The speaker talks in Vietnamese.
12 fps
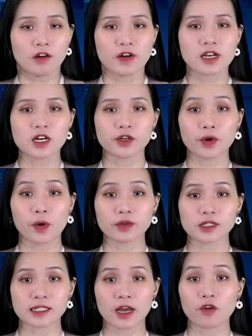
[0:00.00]
với cường độ
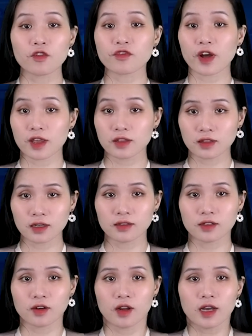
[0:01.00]
6,4